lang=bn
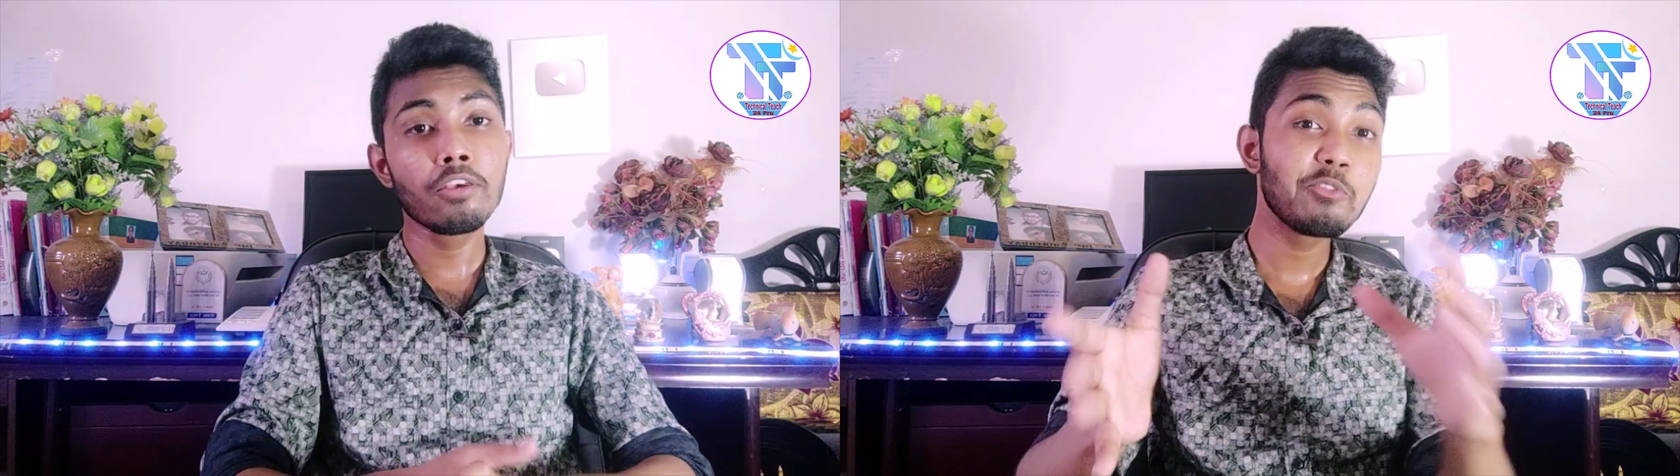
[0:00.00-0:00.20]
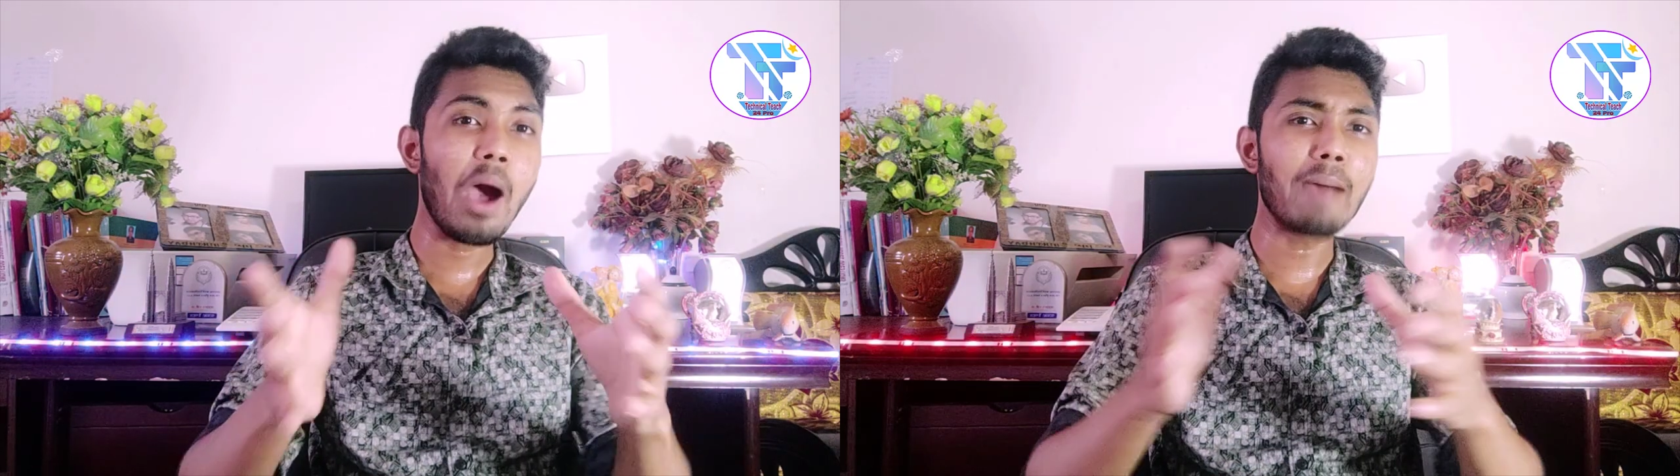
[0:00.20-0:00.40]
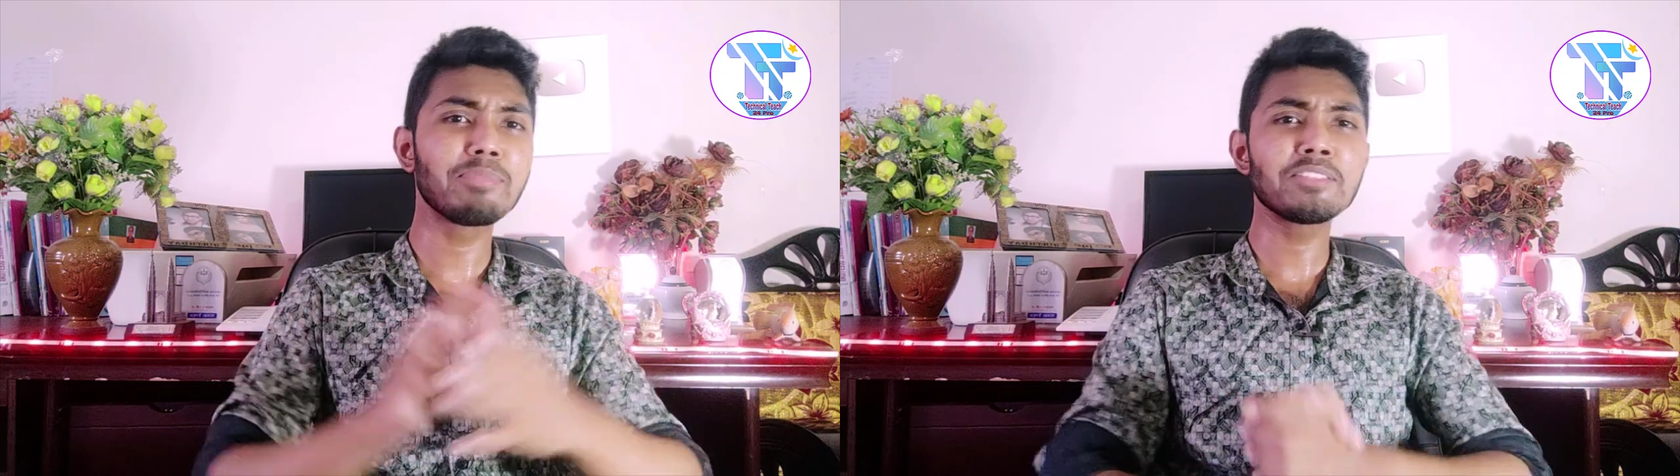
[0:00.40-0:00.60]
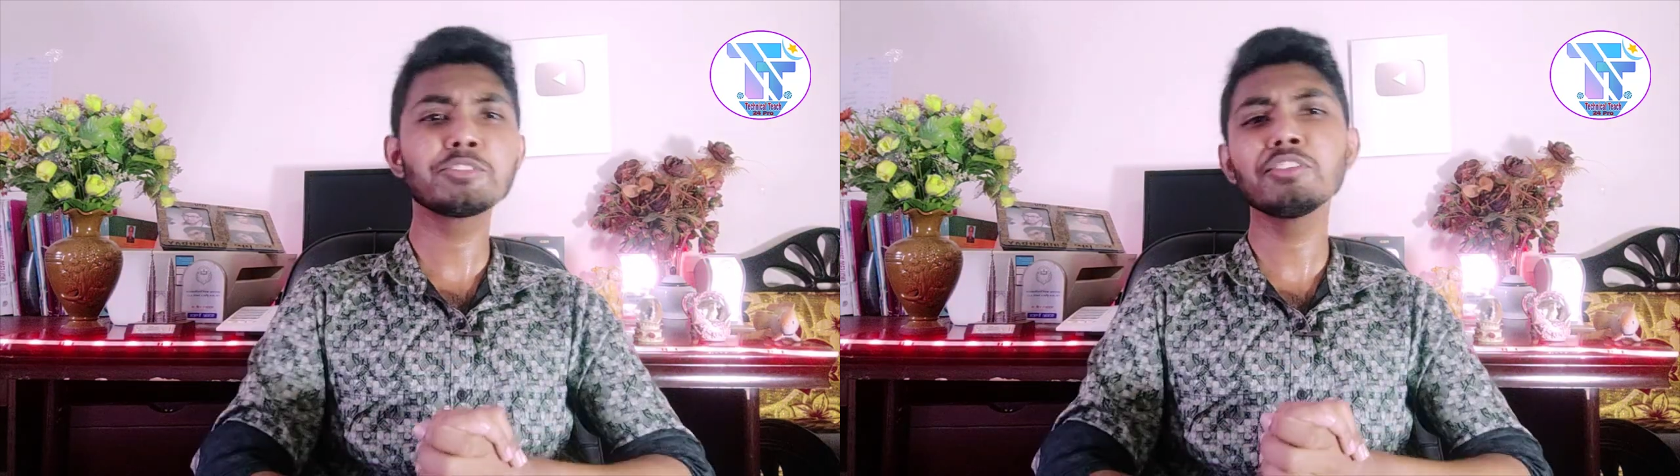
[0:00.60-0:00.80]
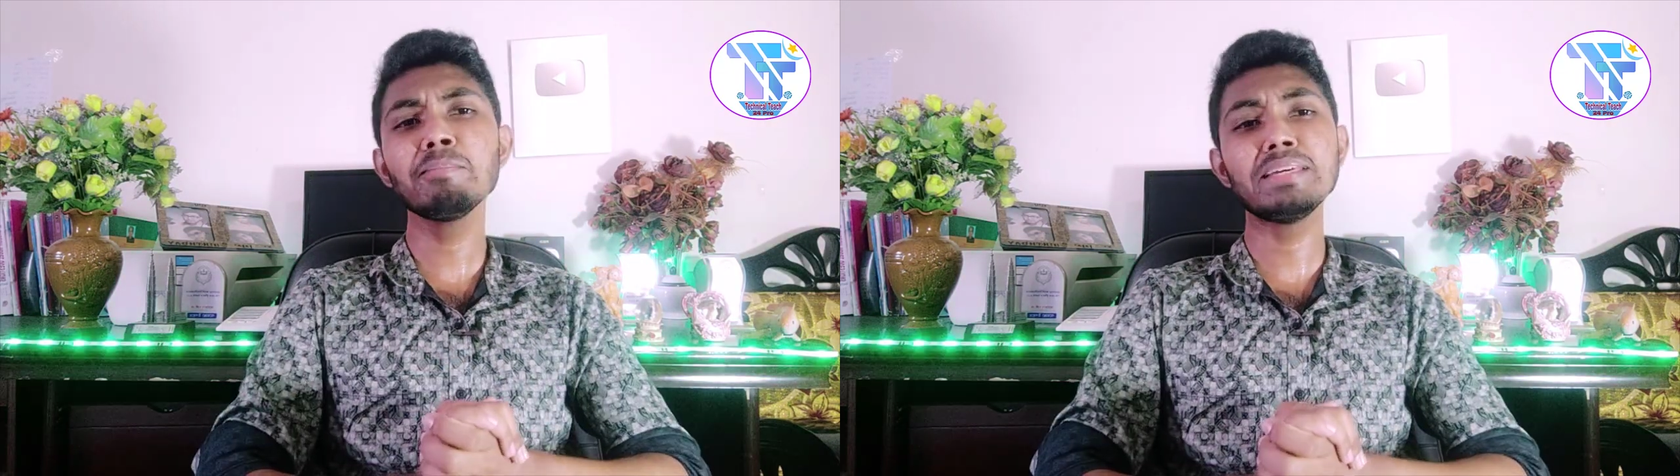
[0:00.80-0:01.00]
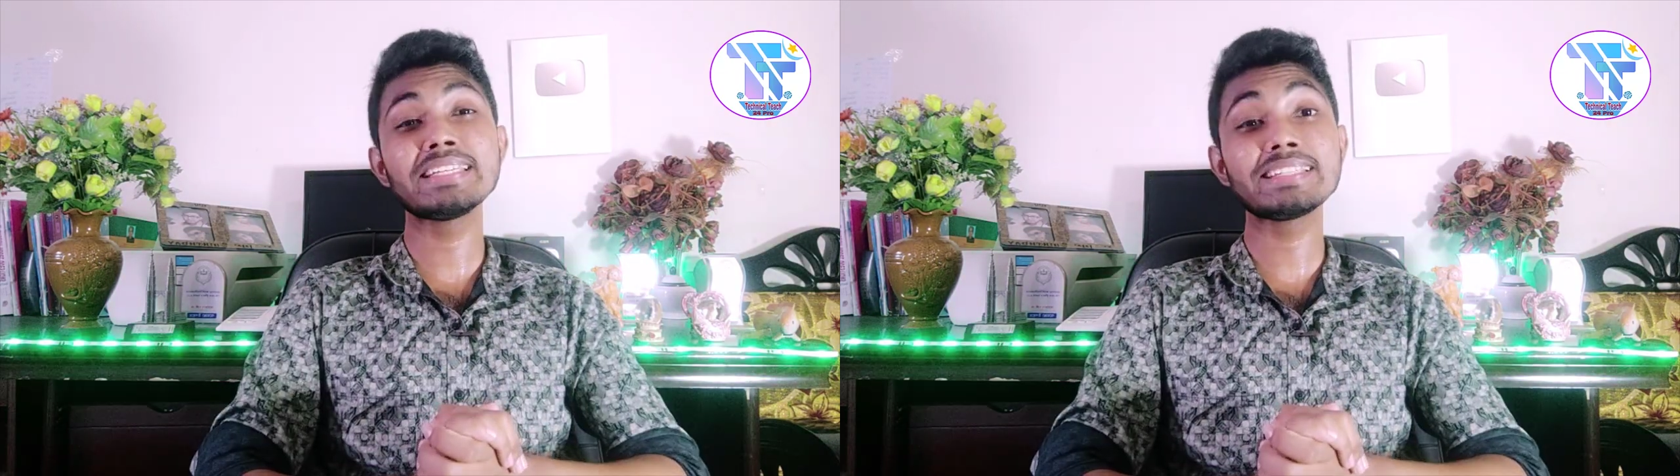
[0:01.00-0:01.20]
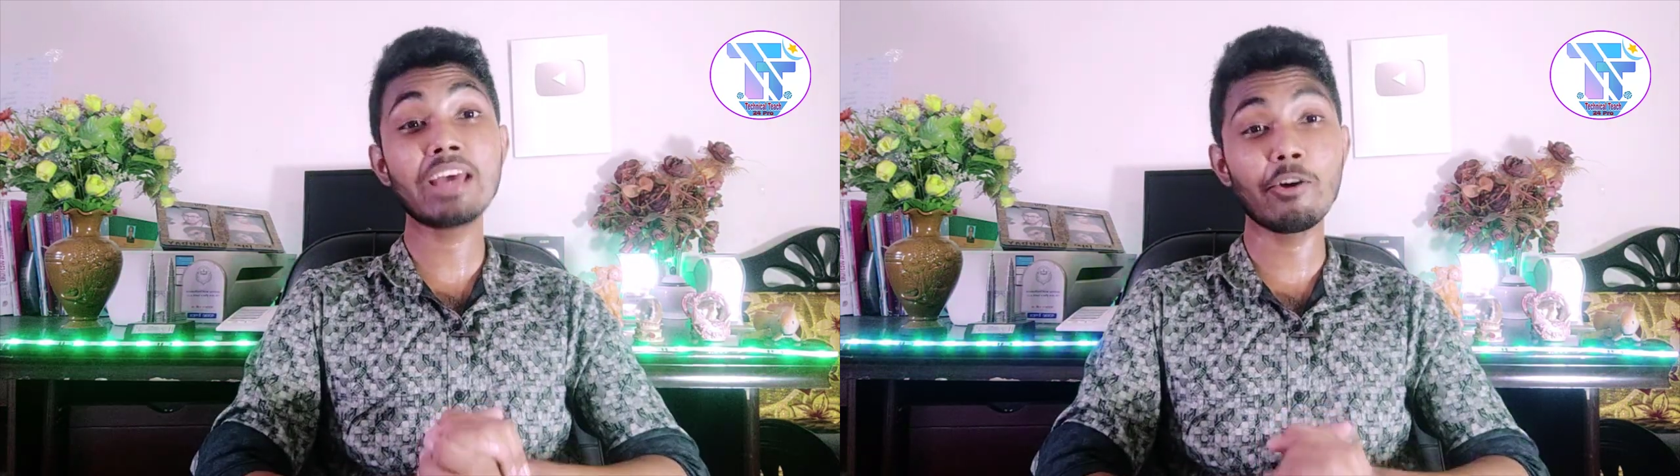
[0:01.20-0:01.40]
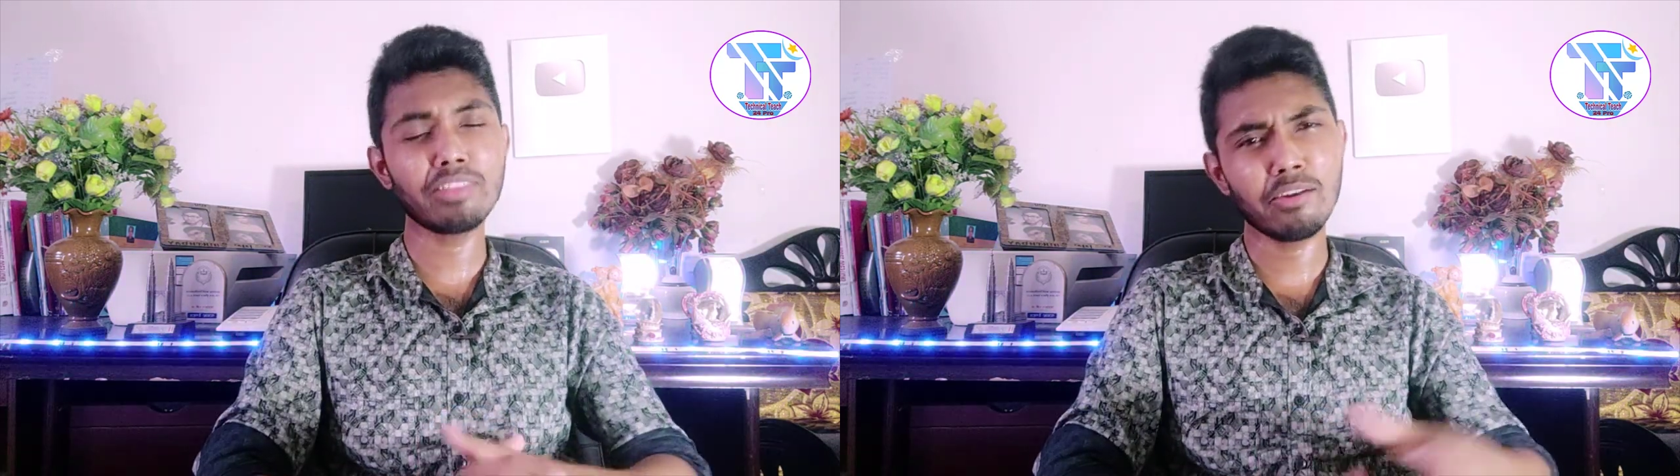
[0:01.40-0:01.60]
তো আপনাদের যদি বিশ্বাস না
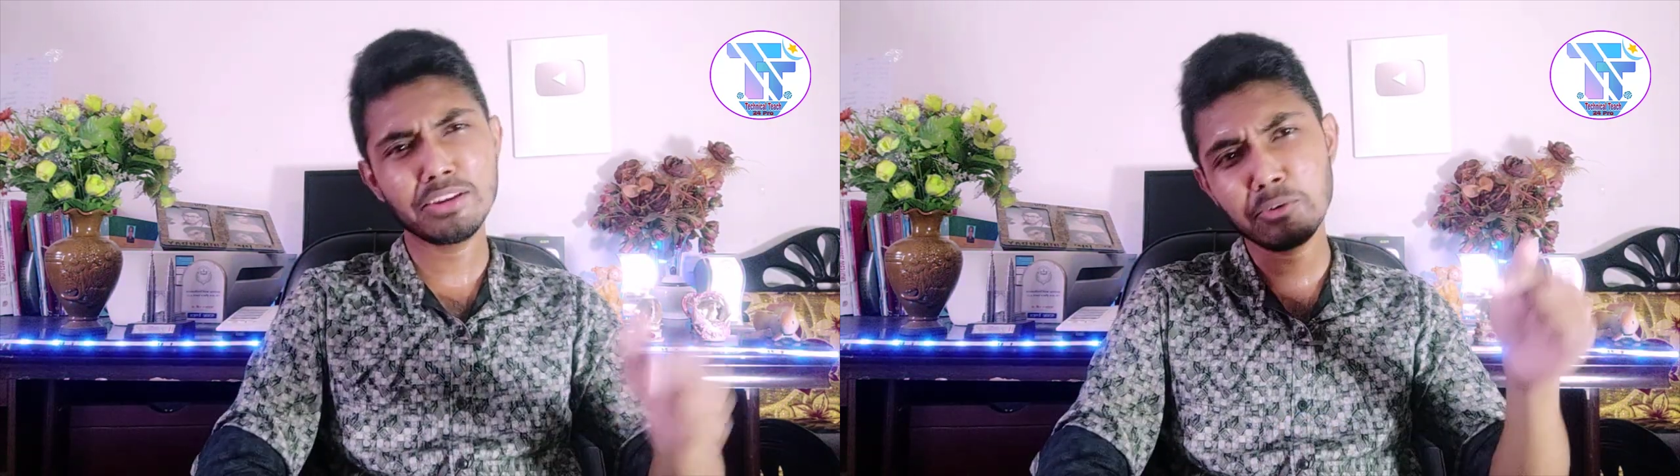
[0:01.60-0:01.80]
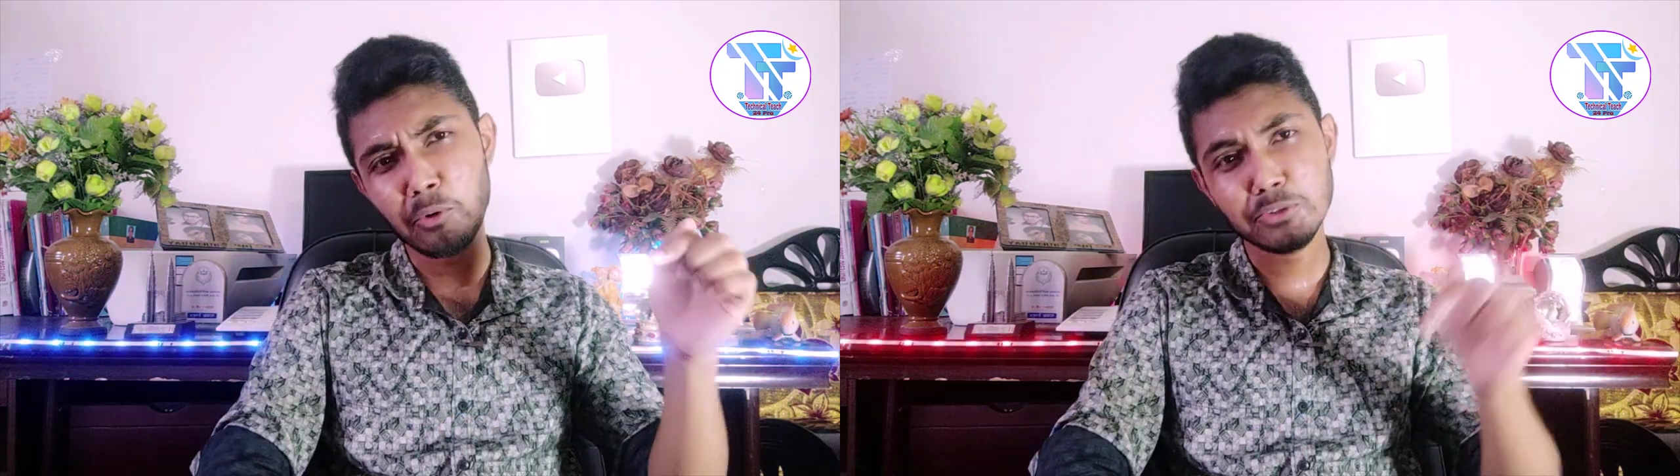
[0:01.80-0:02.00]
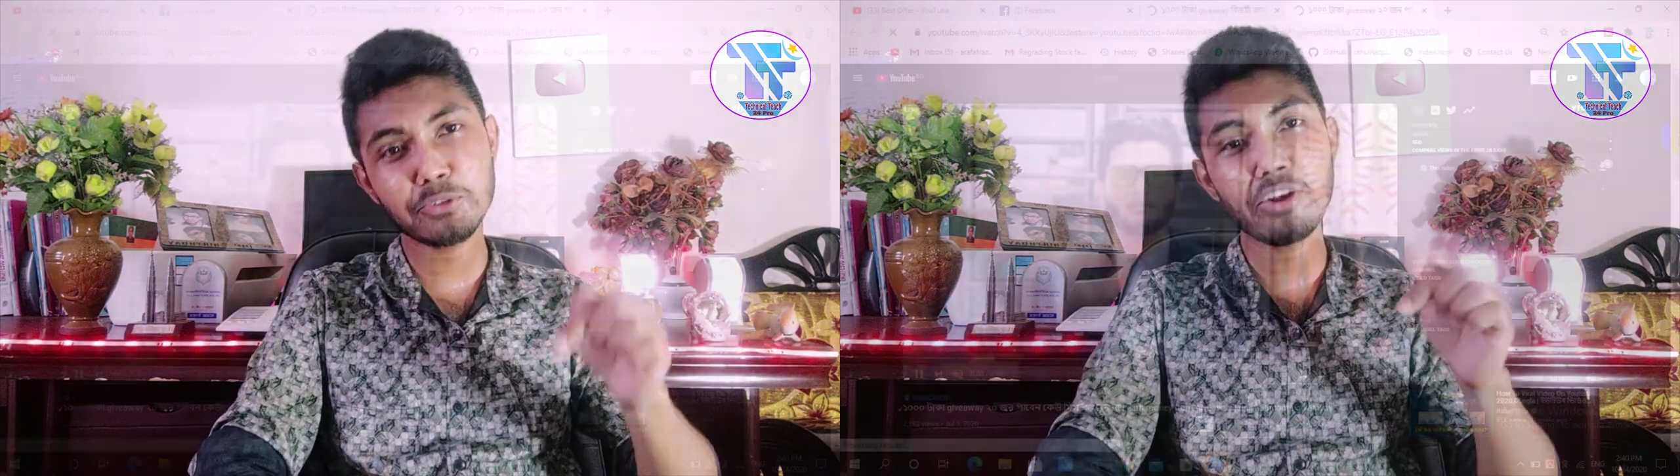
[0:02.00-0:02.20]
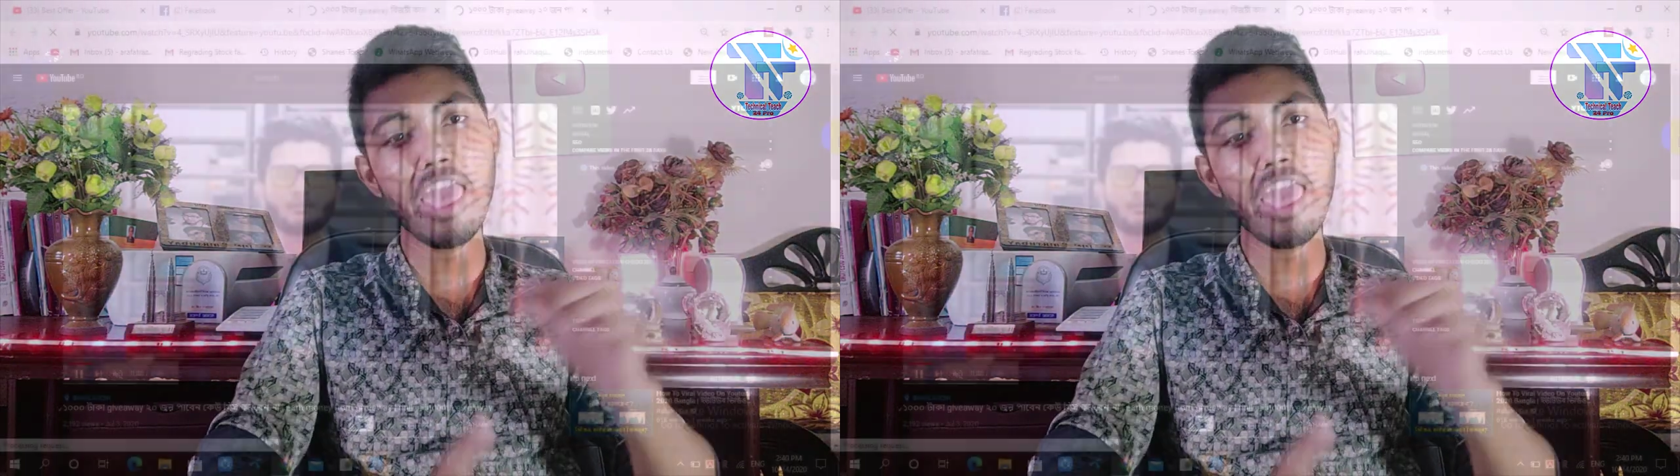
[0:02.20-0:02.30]
হয় তাহলে একটু কষ্ট করে